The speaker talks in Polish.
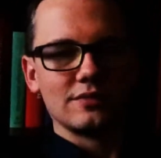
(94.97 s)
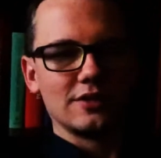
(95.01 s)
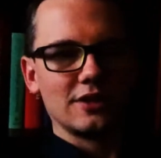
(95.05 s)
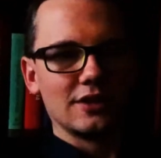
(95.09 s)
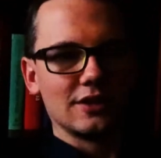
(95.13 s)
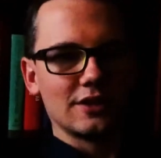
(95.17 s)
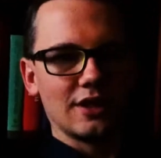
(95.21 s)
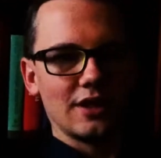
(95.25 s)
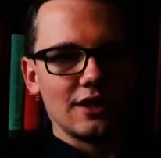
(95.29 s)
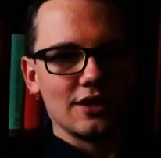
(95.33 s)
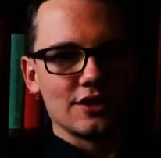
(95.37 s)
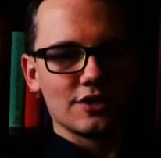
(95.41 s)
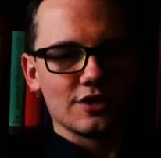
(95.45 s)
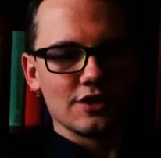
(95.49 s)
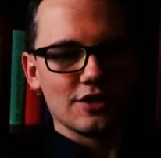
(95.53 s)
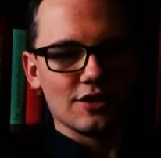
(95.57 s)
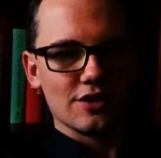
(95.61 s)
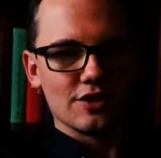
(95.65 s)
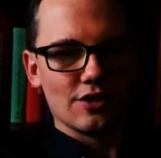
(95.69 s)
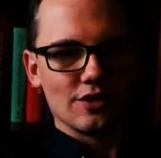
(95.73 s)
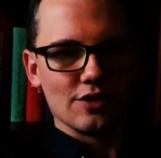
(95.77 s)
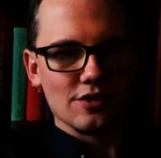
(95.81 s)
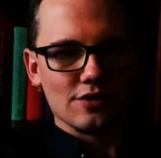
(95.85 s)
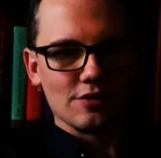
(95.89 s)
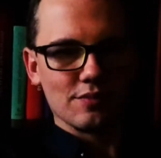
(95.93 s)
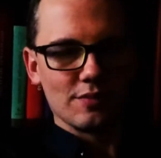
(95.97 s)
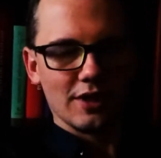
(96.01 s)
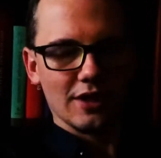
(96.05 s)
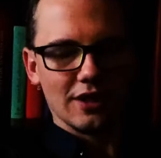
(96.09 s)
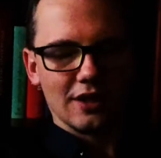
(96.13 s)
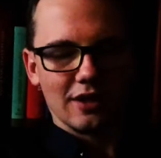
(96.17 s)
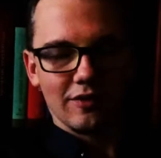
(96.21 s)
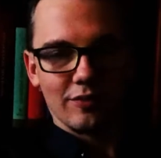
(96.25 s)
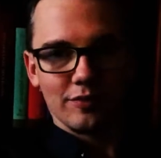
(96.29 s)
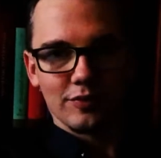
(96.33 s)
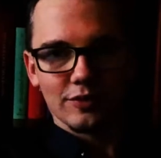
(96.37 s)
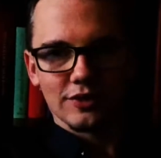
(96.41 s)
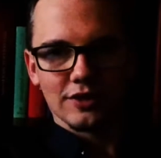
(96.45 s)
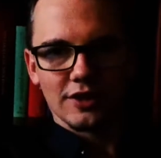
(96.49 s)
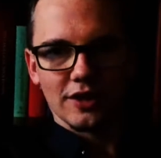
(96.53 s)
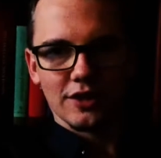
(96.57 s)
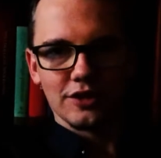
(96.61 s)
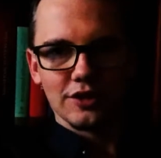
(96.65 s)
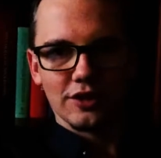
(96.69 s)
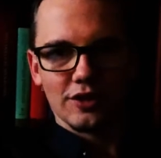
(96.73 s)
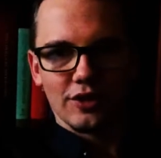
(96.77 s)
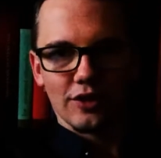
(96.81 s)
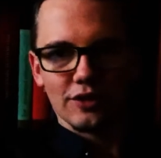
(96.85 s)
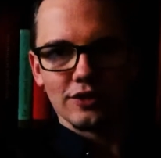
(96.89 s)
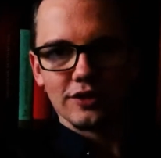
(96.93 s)
niezależnie czy to jest meta w
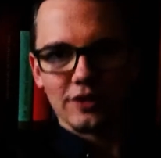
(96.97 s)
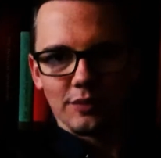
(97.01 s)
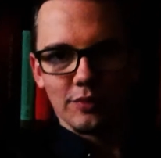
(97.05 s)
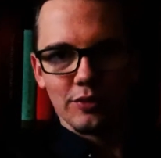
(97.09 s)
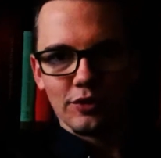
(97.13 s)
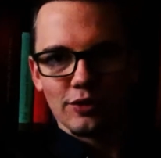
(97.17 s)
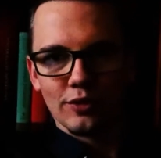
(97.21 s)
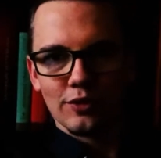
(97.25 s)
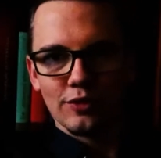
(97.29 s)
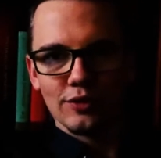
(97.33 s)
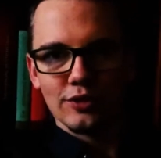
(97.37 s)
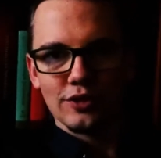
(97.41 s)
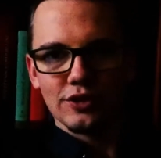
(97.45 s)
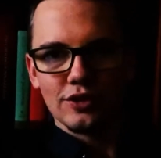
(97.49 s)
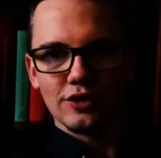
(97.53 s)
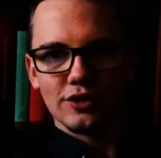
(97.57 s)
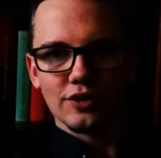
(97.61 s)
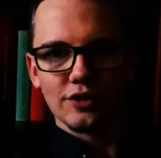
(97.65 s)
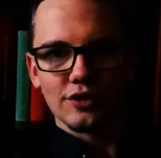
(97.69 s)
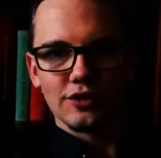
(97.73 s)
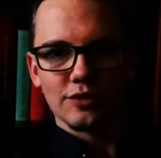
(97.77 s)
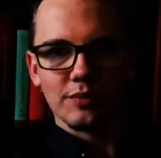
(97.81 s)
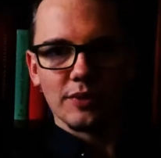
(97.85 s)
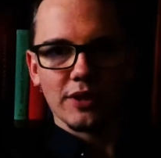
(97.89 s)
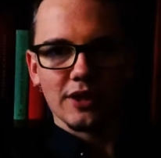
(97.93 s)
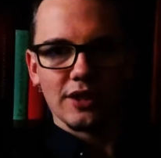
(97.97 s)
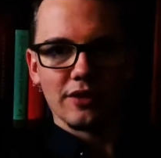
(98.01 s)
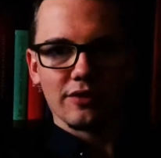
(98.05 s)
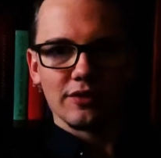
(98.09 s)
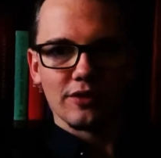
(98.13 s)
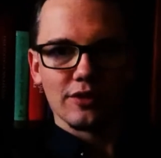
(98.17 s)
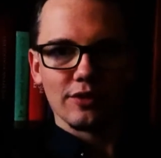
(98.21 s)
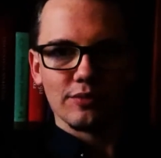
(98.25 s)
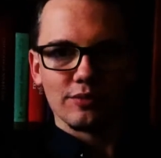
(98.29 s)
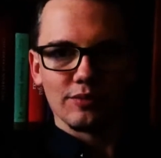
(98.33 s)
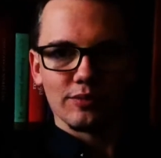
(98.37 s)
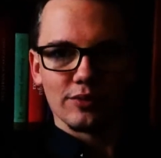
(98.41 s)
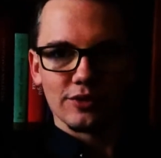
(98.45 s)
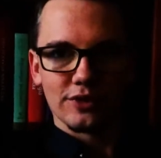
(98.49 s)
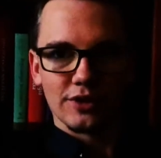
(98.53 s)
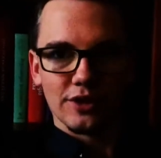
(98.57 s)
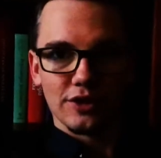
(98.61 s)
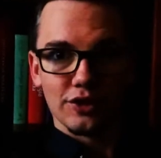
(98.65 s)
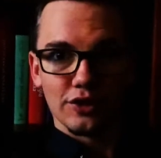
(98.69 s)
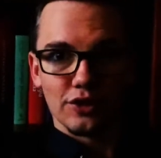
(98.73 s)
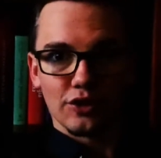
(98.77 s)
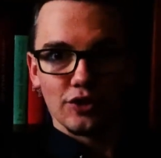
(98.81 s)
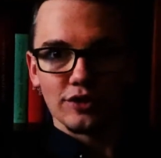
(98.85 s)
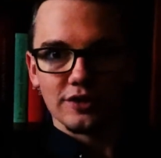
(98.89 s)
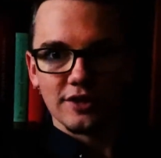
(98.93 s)
postaci końca podróży, czy to jest meta w
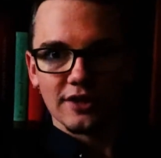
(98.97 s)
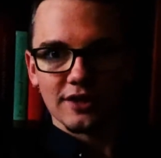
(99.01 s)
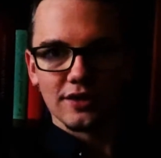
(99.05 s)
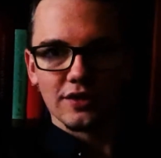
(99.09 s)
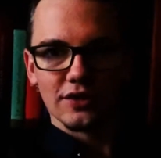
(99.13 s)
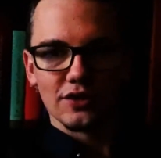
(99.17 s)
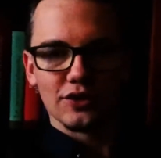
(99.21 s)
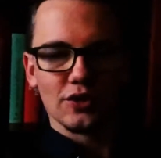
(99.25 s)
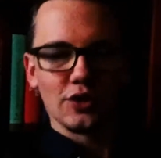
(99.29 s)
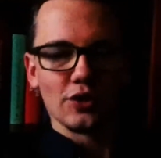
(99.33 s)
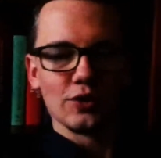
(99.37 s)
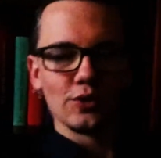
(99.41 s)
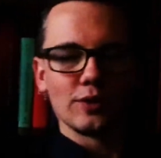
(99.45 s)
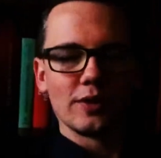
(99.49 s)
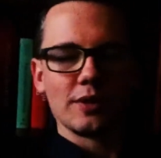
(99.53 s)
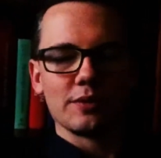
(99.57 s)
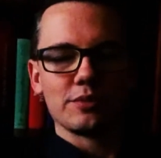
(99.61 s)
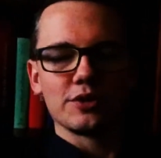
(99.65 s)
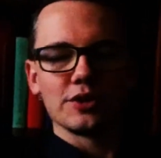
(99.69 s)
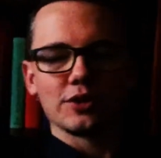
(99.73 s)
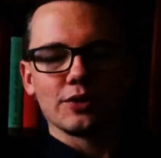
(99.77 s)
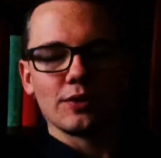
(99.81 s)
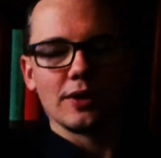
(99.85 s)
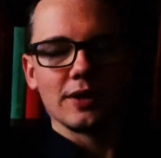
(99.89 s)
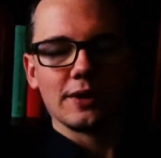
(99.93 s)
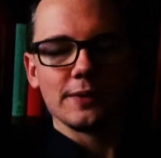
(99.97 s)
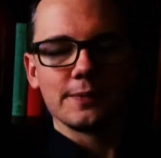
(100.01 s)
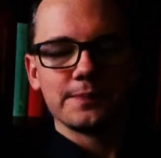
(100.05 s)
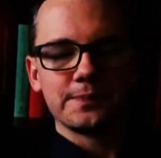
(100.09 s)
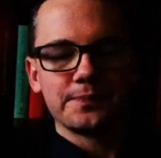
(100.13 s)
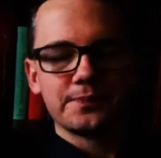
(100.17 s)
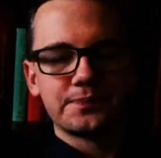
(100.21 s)
postaci końca sezonu na przykład.